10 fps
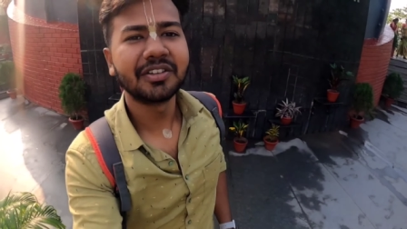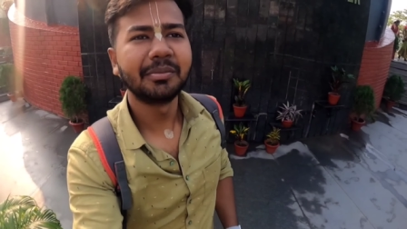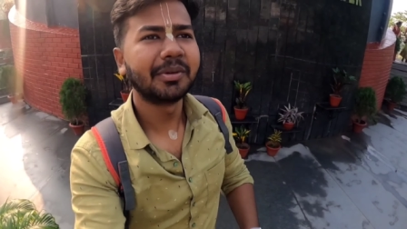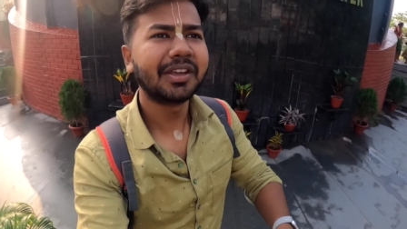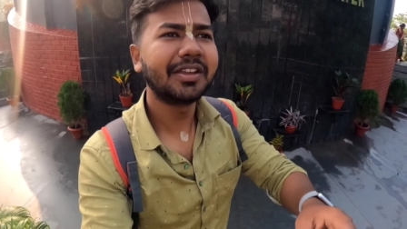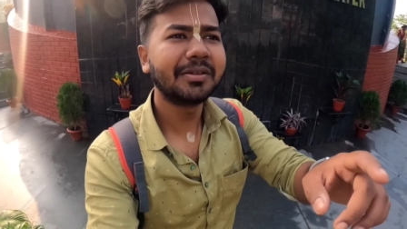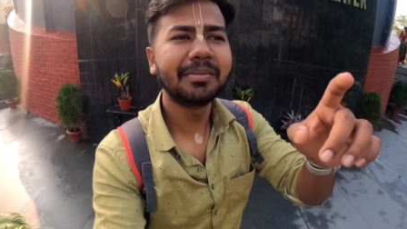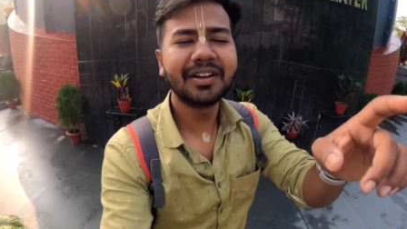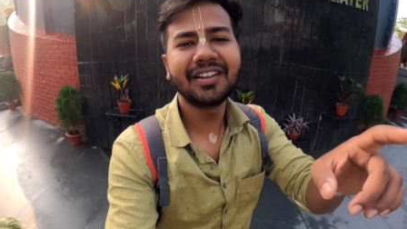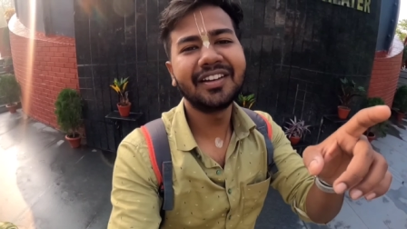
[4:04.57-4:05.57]
औसम है यही
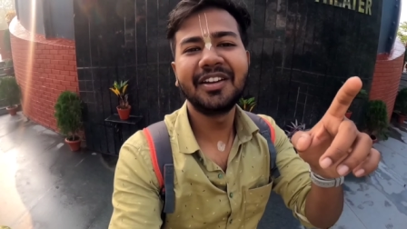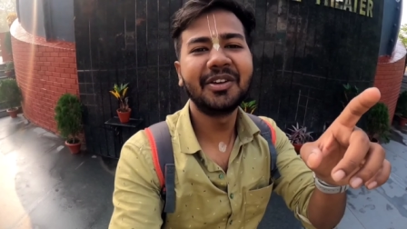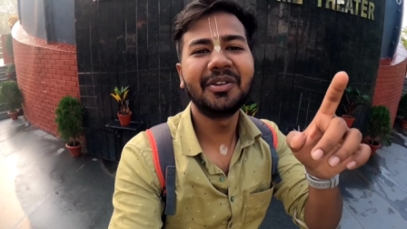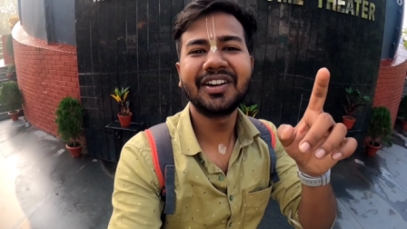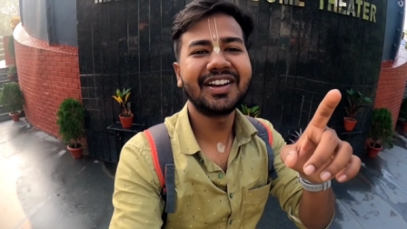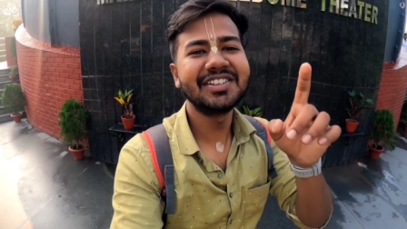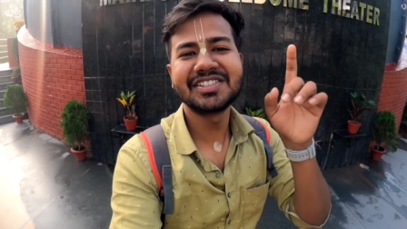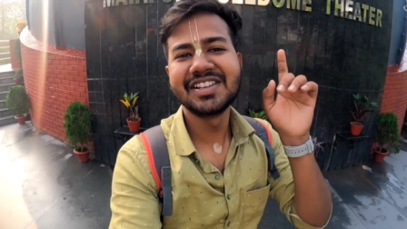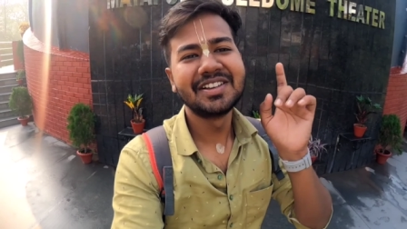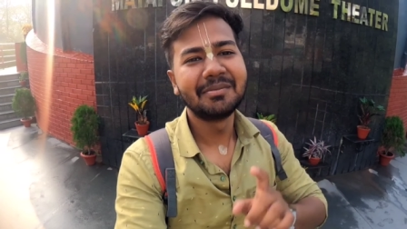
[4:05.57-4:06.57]
जब बन के रेडी हो ना
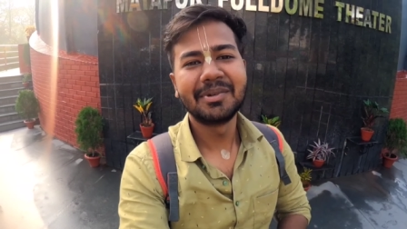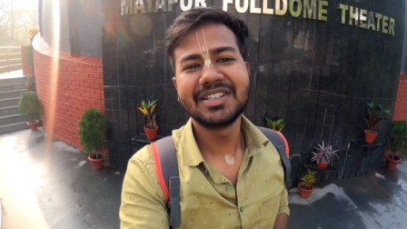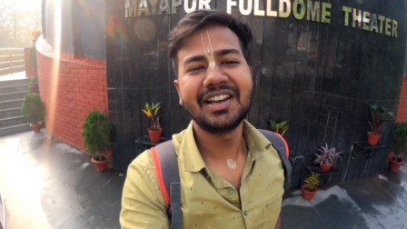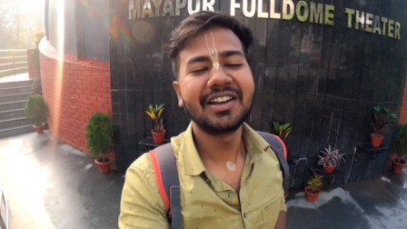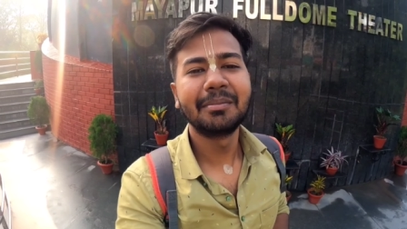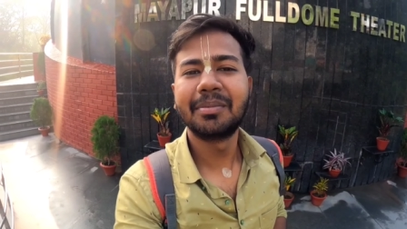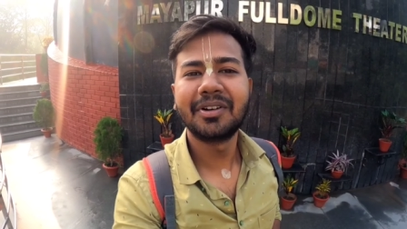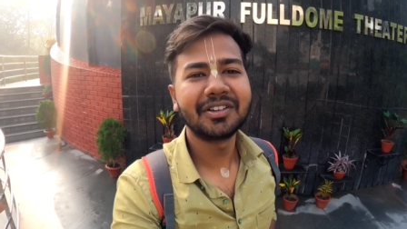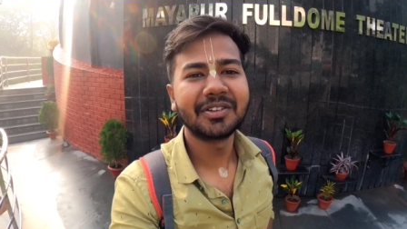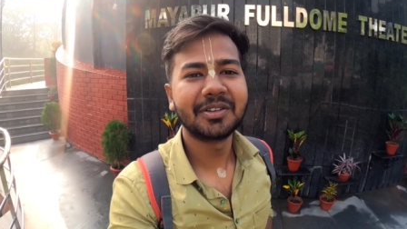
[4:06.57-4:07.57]
गाइज मजाक नहीं
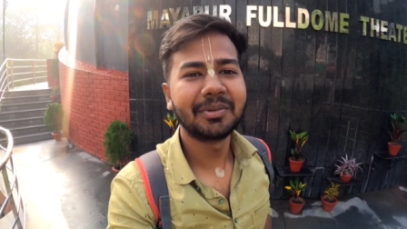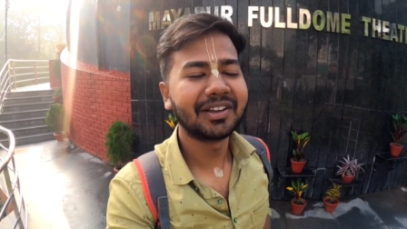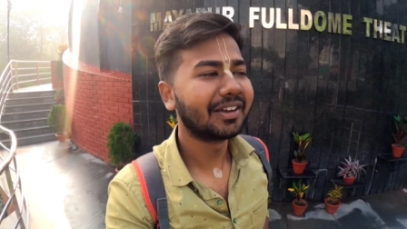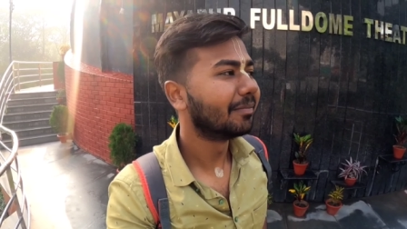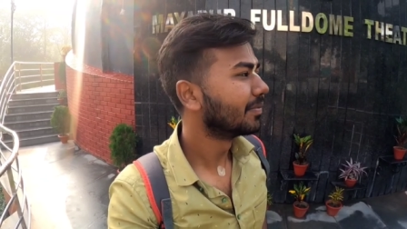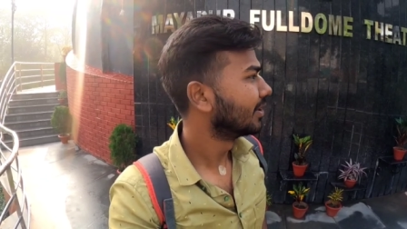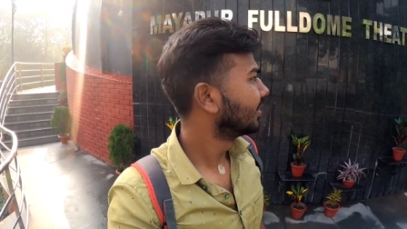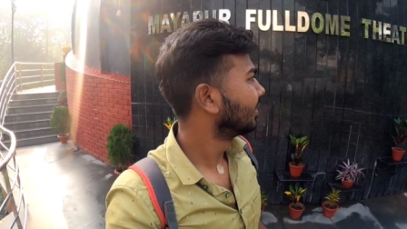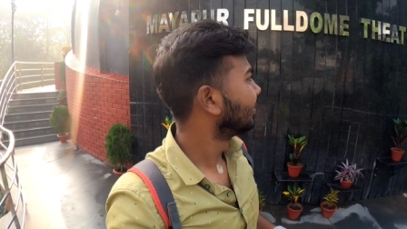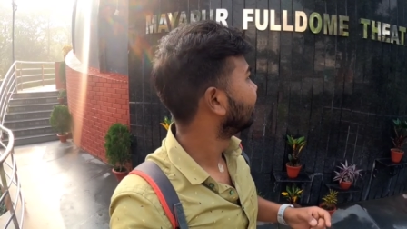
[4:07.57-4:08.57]
बहुत औसम लगेगा
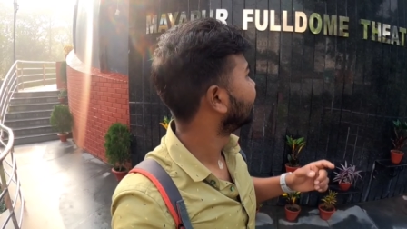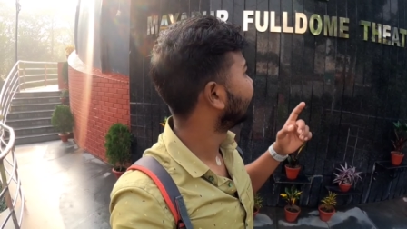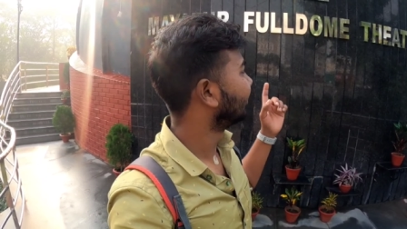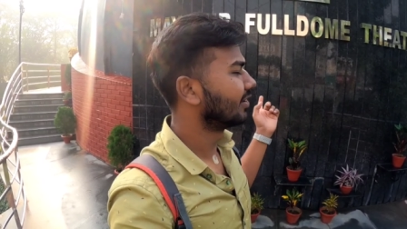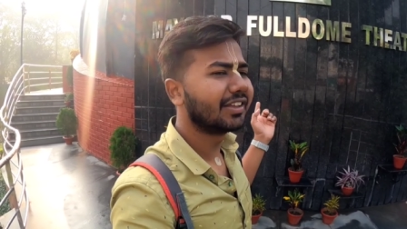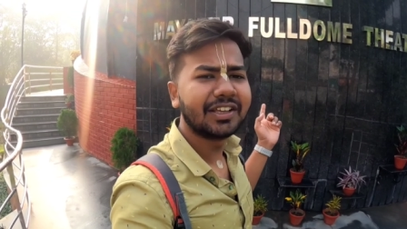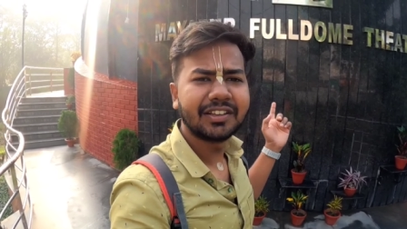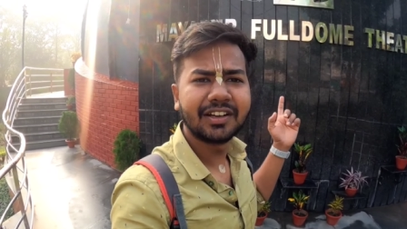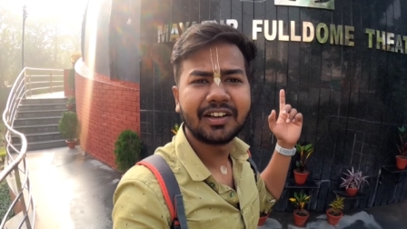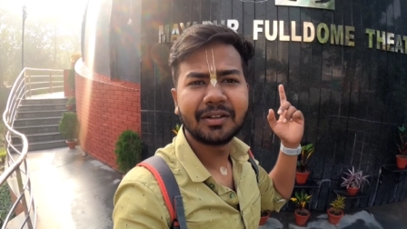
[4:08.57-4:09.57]
और
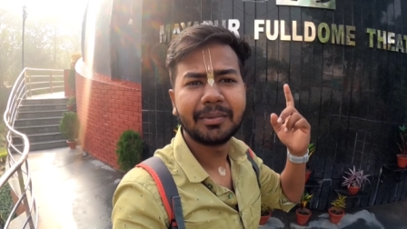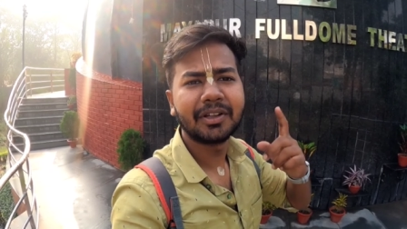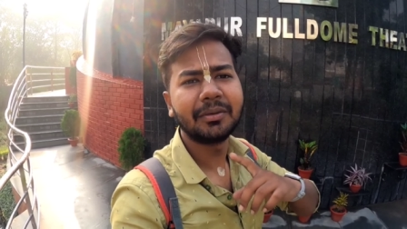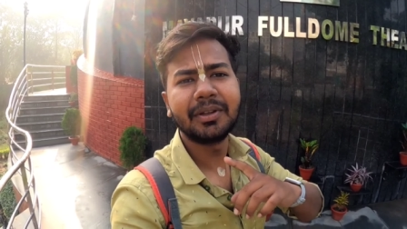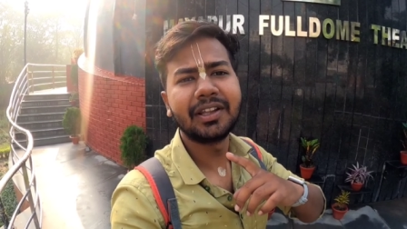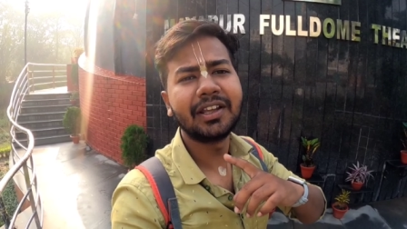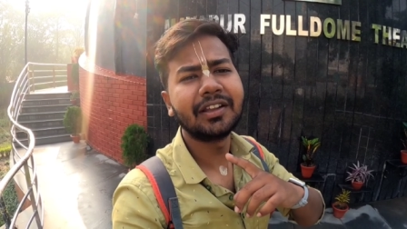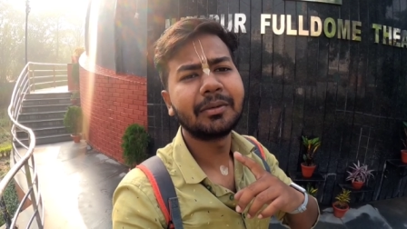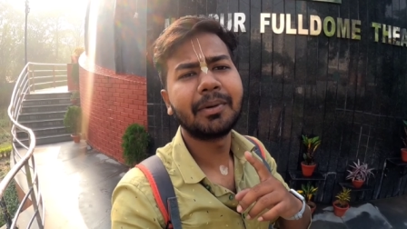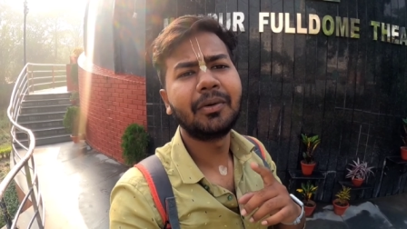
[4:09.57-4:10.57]
ये थिएटर में तो अभी
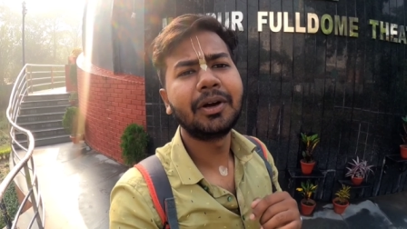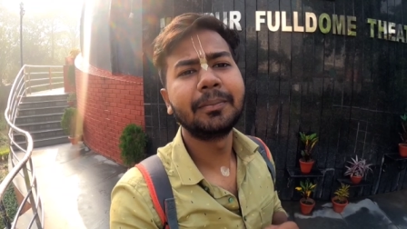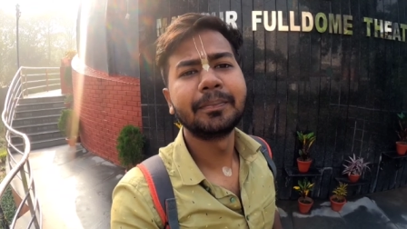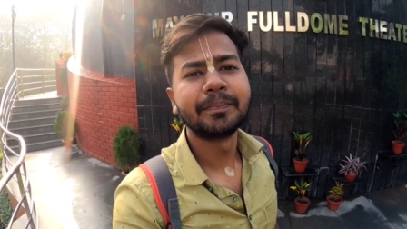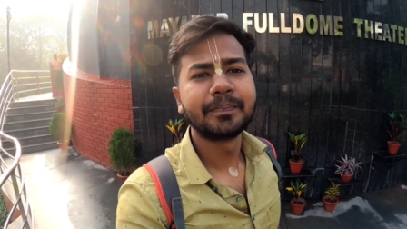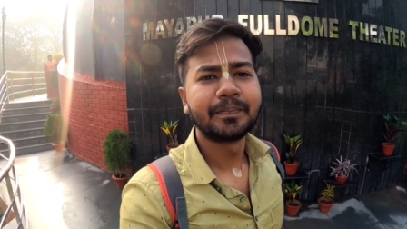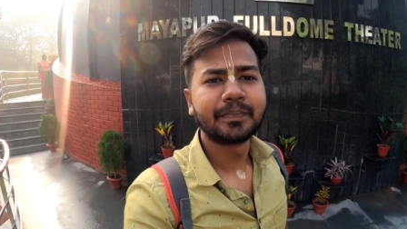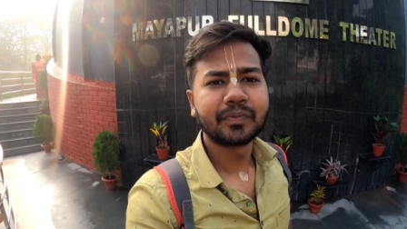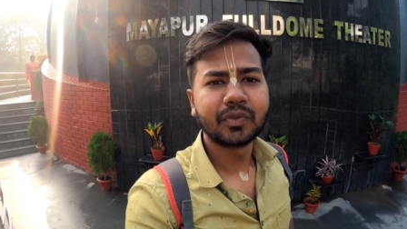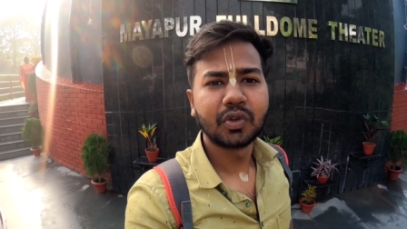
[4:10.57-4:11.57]
नहीं देख पाऊँगा
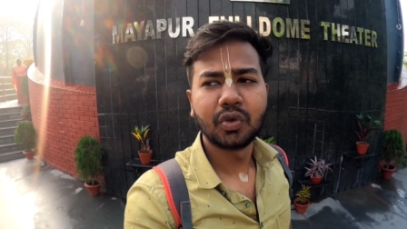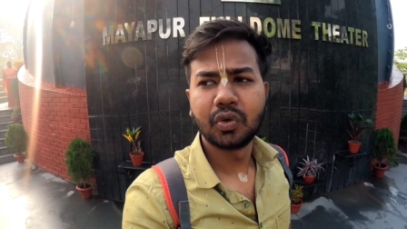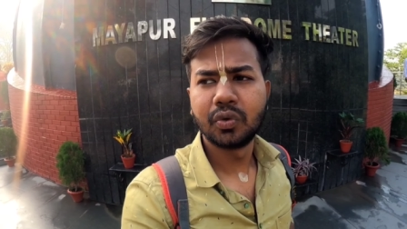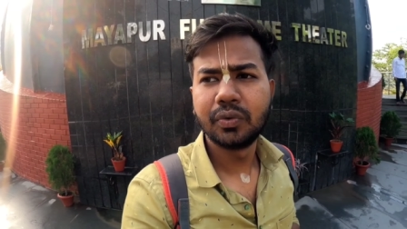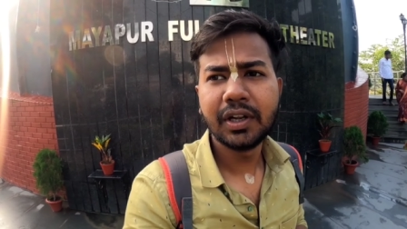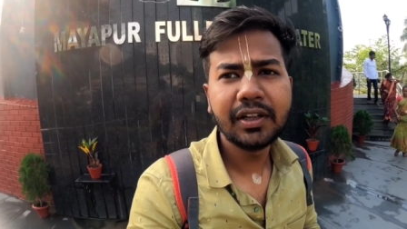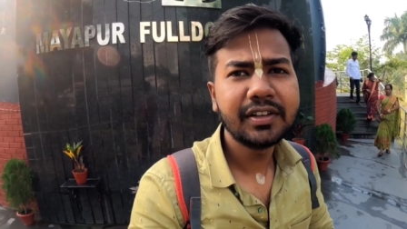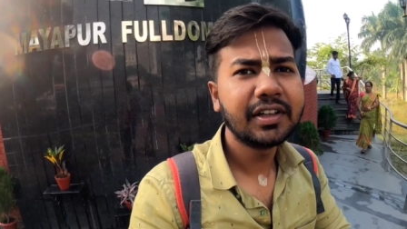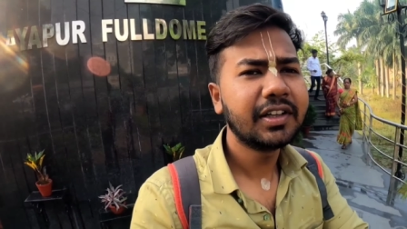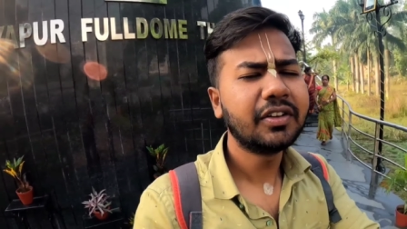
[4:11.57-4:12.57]
तो
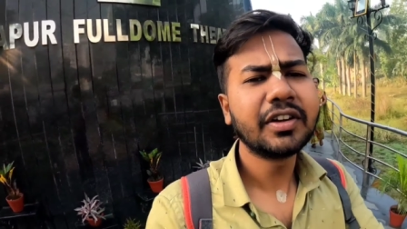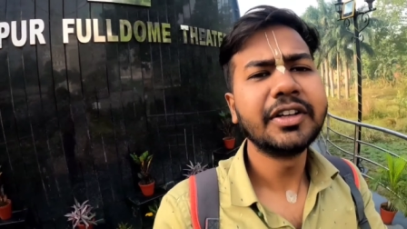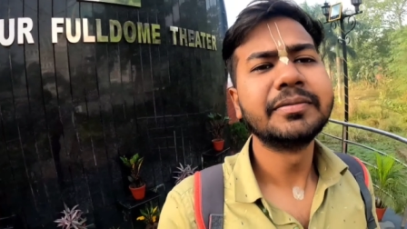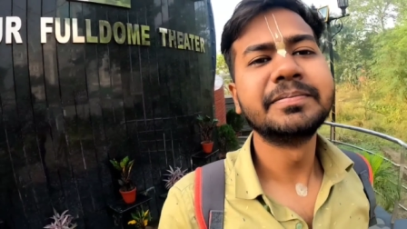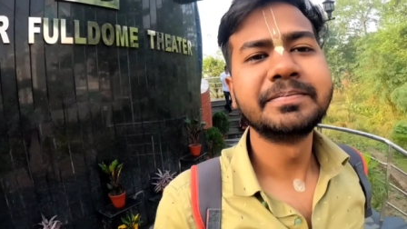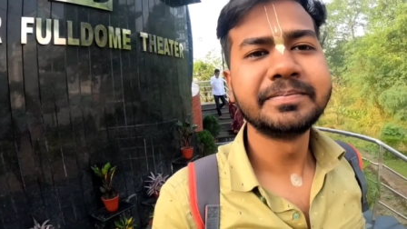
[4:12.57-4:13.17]
फ़िलहाल चलते हैं और कहीं